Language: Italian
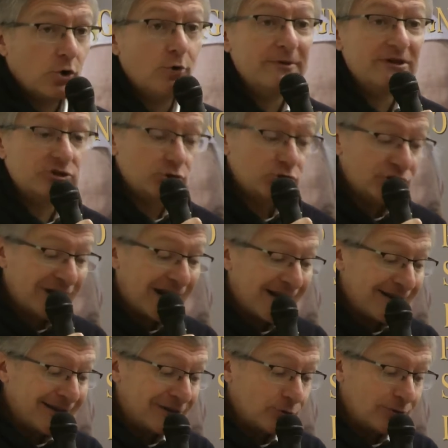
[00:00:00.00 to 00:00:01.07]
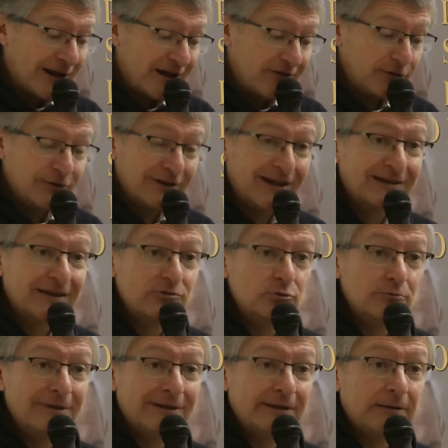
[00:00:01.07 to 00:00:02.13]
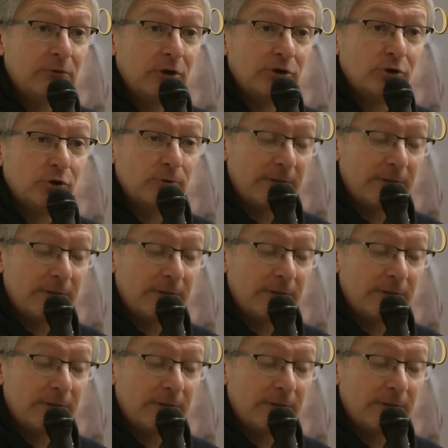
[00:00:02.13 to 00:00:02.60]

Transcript: come società naturale fondata sul matrimonio,